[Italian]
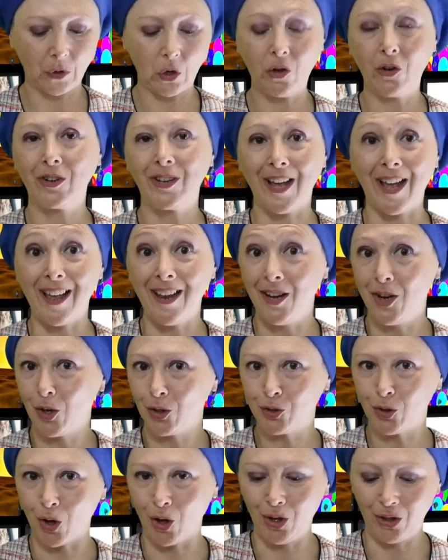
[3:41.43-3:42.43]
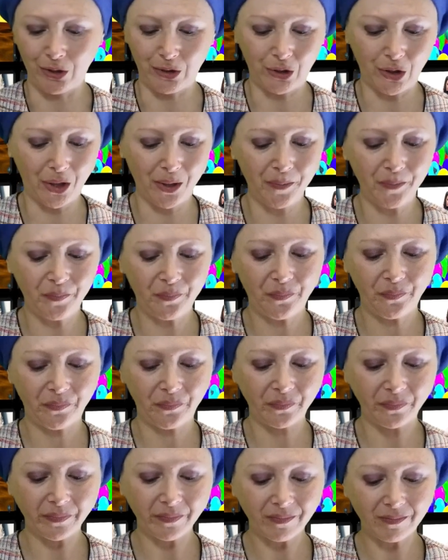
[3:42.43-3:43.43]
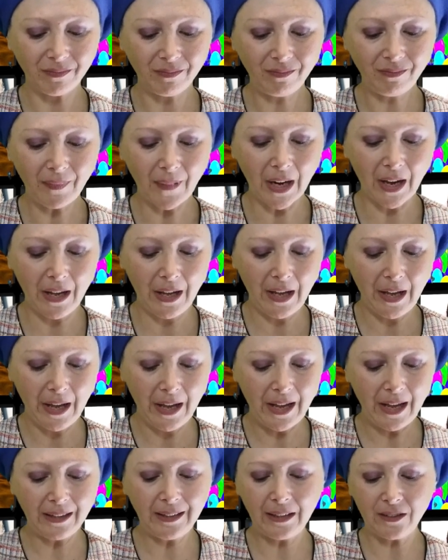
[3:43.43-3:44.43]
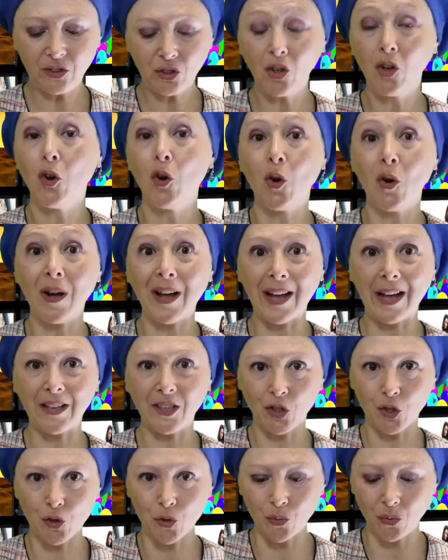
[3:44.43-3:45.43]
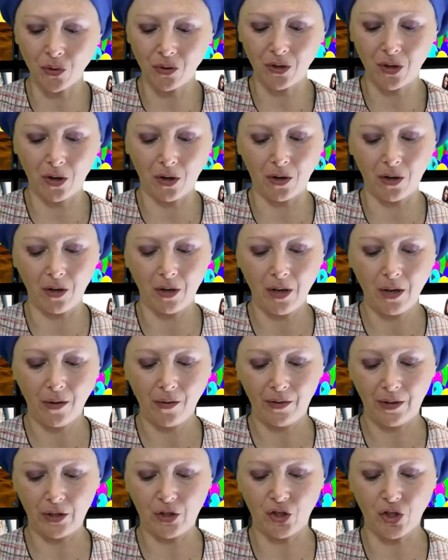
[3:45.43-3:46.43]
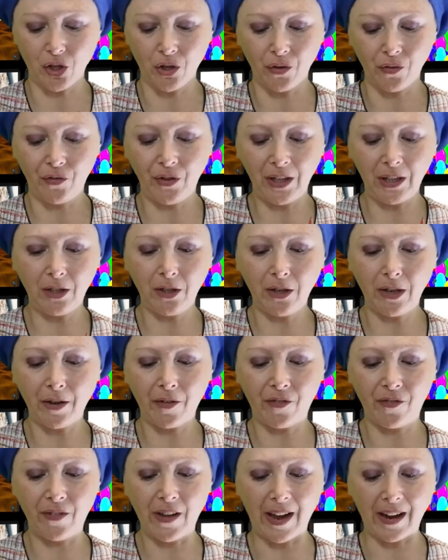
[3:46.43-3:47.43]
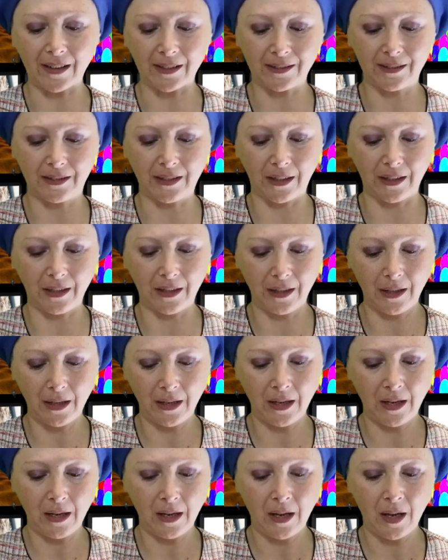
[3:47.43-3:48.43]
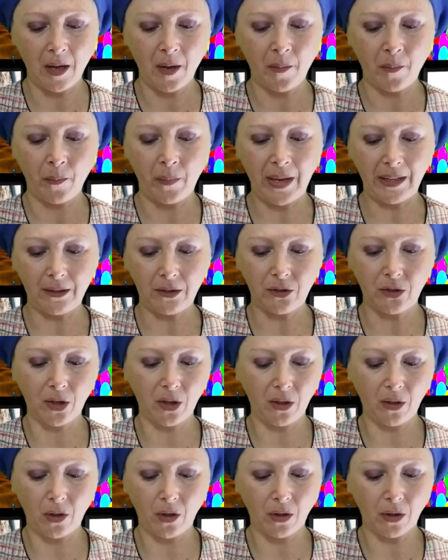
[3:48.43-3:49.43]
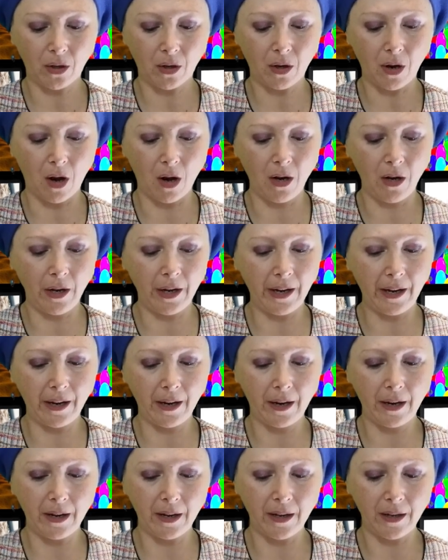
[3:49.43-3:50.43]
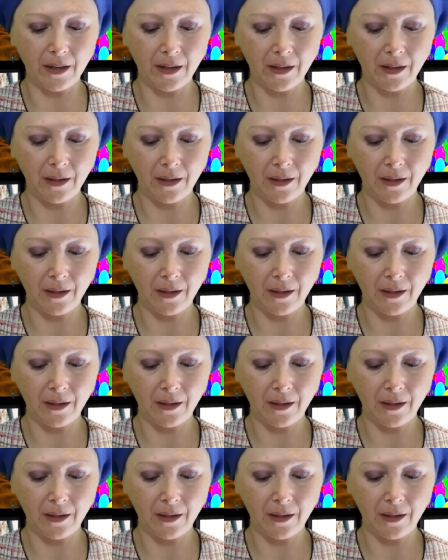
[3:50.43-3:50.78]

ok l'ho tolto e adesso lo aggiungo faccio video effect metto rolling